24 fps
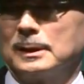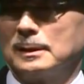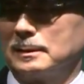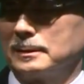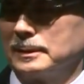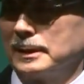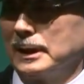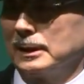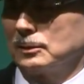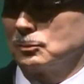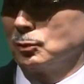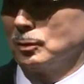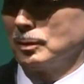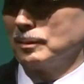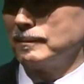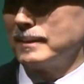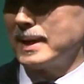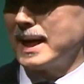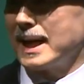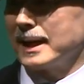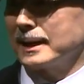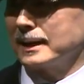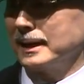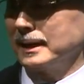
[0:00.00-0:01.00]
Atomi
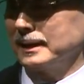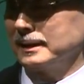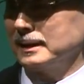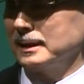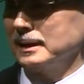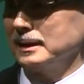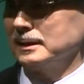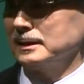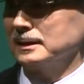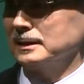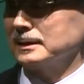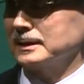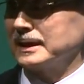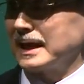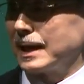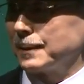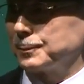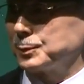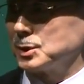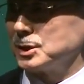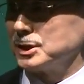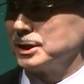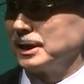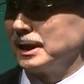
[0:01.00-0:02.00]
akan ditampilkan
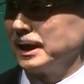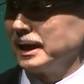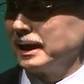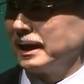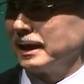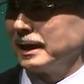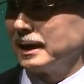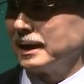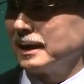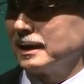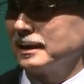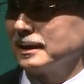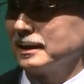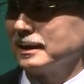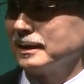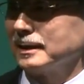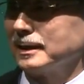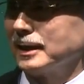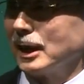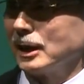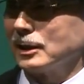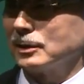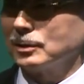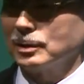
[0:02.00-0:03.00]
secara
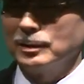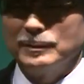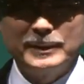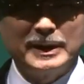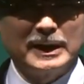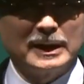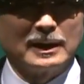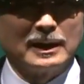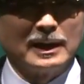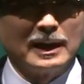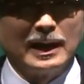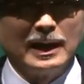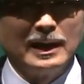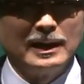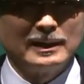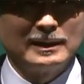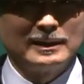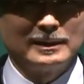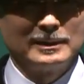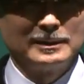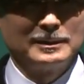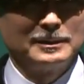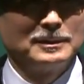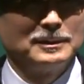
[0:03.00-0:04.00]
besar-besaran?
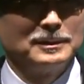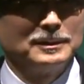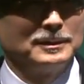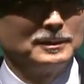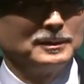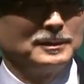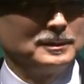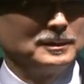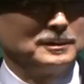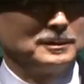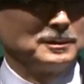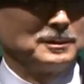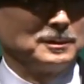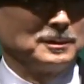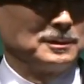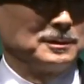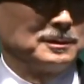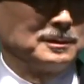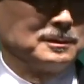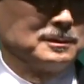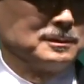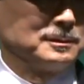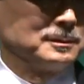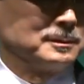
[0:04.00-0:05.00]

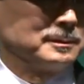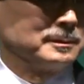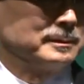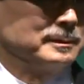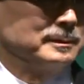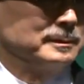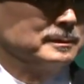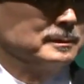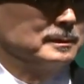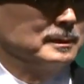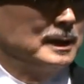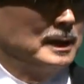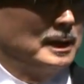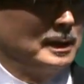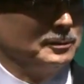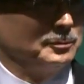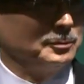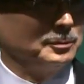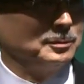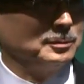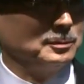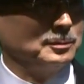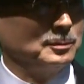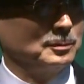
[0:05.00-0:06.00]
Eh,
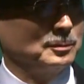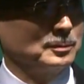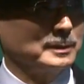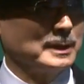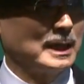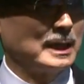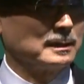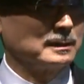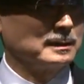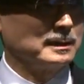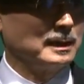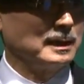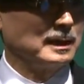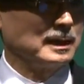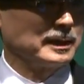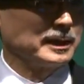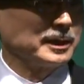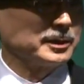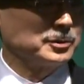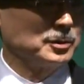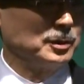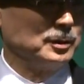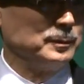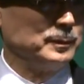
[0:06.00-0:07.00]
pada salah
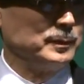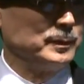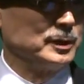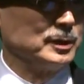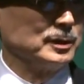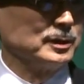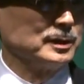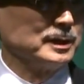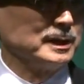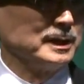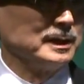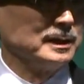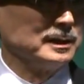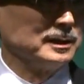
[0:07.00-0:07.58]
satu media